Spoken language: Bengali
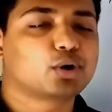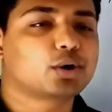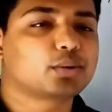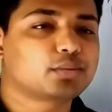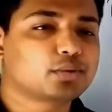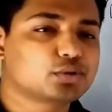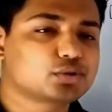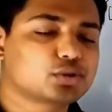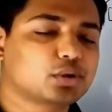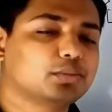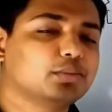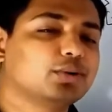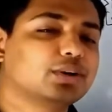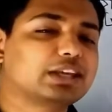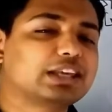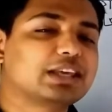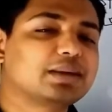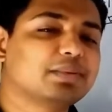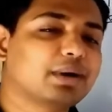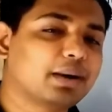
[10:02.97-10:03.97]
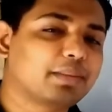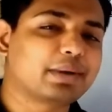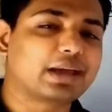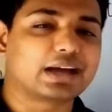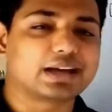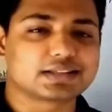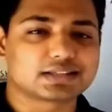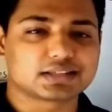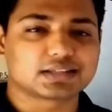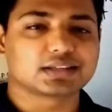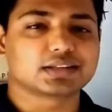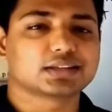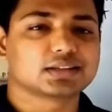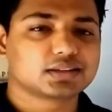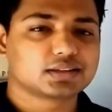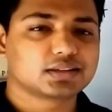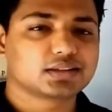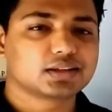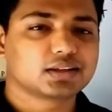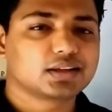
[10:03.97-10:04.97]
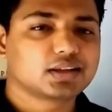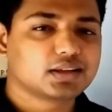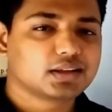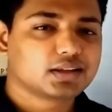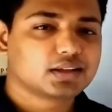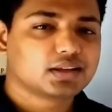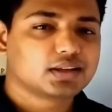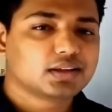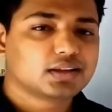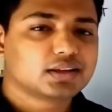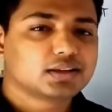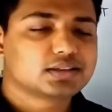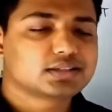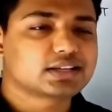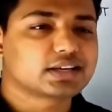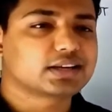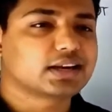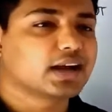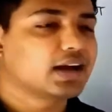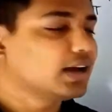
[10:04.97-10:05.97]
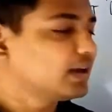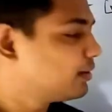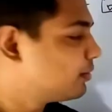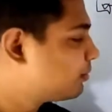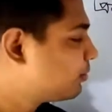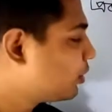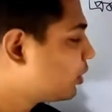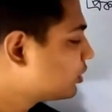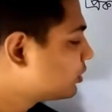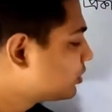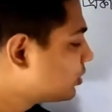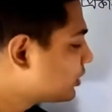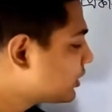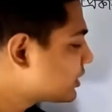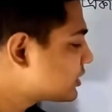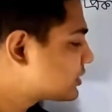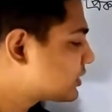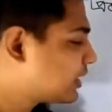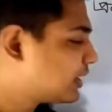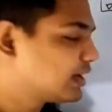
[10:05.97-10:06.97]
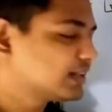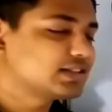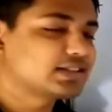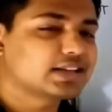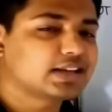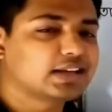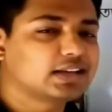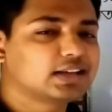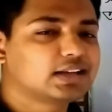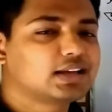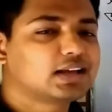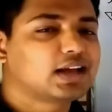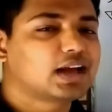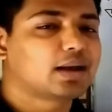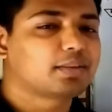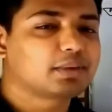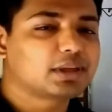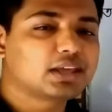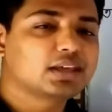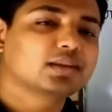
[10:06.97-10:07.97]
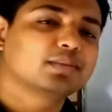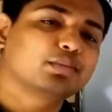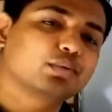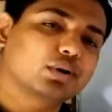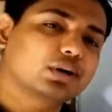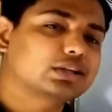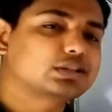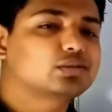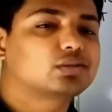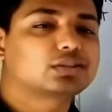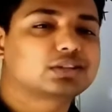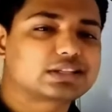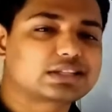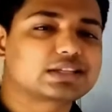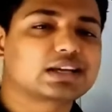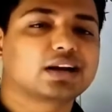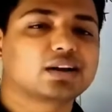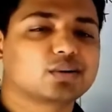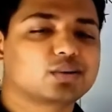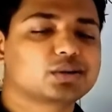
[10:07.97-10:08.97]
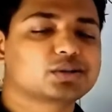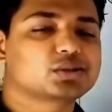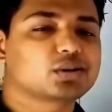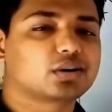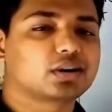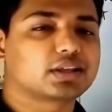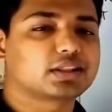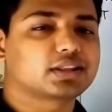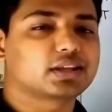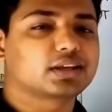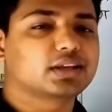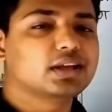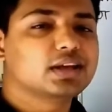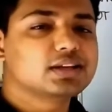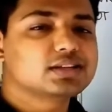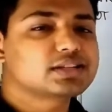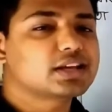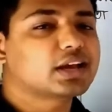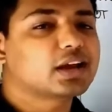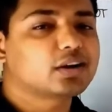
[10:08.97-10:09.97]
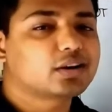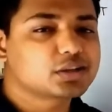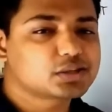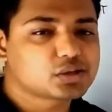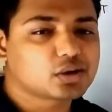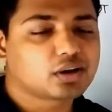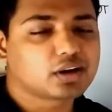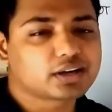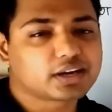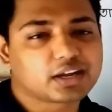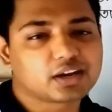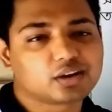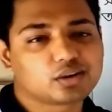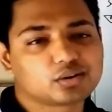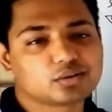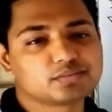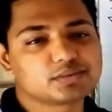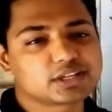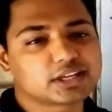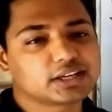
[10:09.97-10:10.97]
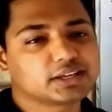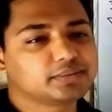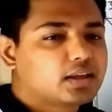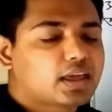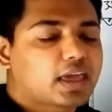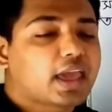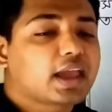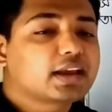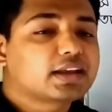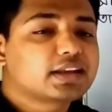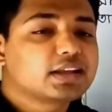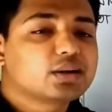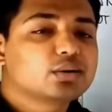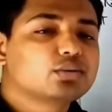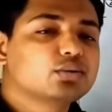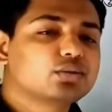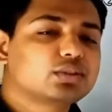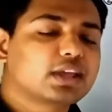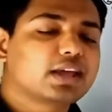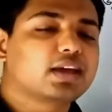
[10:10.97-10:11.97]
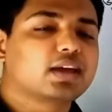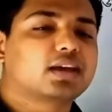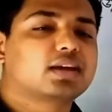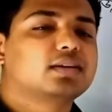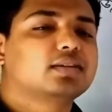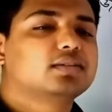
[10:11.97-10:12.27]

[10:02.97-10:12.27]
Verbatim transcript: পরমাণু সমূহ কিভাবে আছে সেটা বন্ধনের সাহায্যে আমি প্রকাশ করতেছি গাঠনিক সংকেতে সে কারণে সংজ্ঞাটা এরকম যে একটি অণুতে